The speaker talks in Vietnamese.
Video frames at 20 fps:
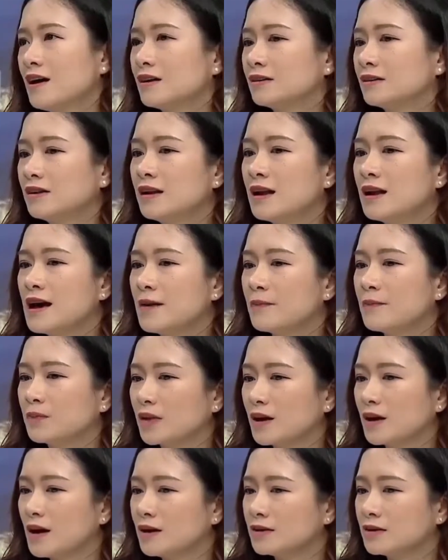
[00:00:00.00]
à, nên là
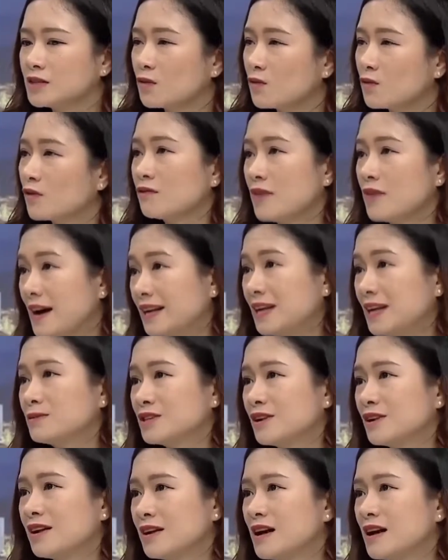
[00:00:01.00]
à, trong khoảng vài
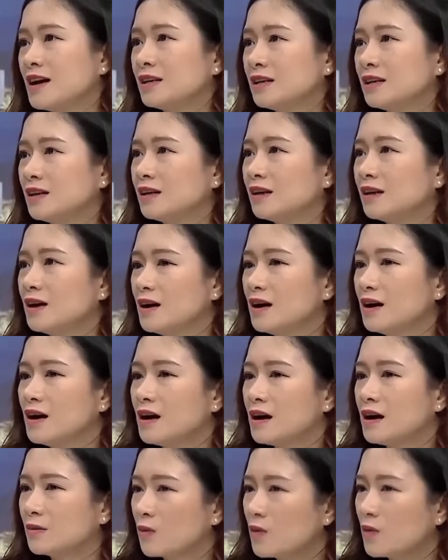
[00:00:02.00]
năm trở lại đây thì
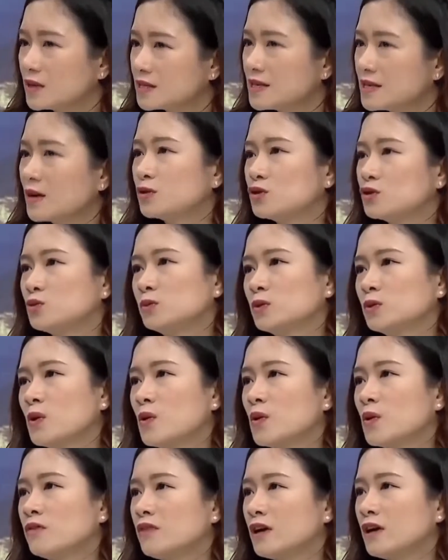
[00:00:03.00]
à, quan sát của chúng
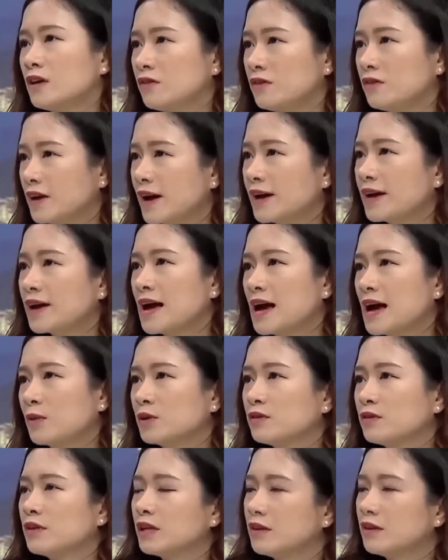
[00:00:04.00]
tôi về phía khách hàng
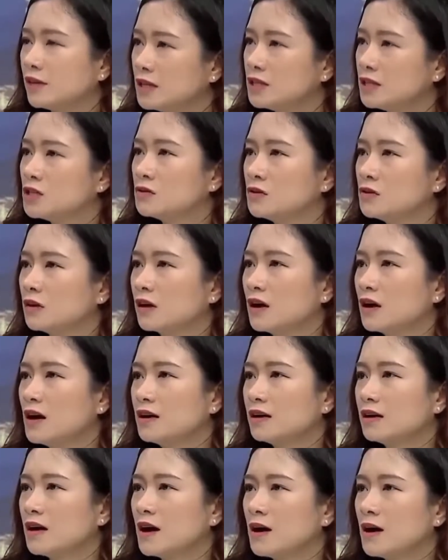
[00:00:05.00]
cũng như về thế thị trường
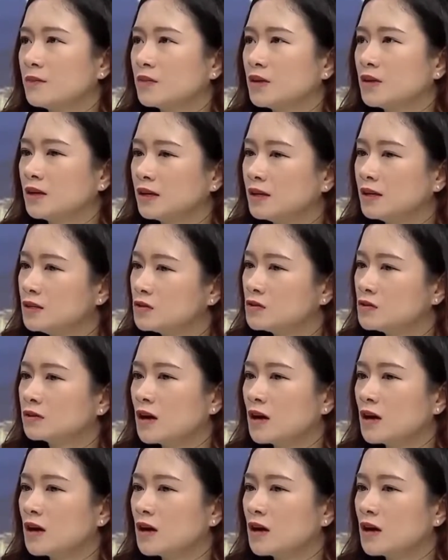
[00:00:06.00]
à, thì thấy thị